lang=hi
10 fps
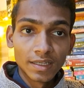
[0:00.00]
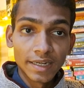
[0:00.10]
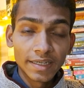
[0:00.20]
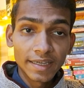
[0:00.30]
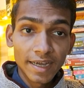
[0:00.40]

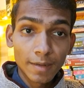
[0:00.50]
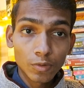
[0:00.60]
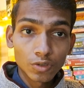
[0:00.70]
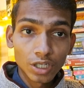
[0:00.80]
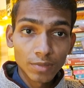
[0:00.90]
यानी कि
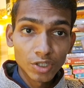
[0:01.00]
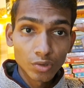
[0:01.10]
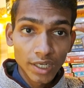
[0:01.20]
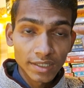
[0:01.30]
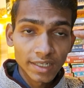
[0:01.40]
आपको सिर्फ
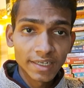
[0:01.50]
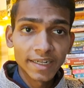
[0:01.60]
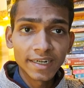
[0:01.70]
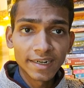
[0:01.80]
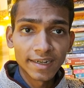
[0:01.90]
एजुकेशन ही
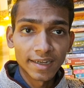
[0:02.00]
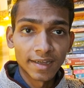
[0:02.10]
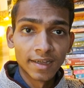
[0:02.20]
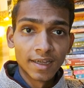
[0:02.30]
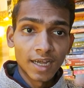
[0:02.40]
नहीं लेना है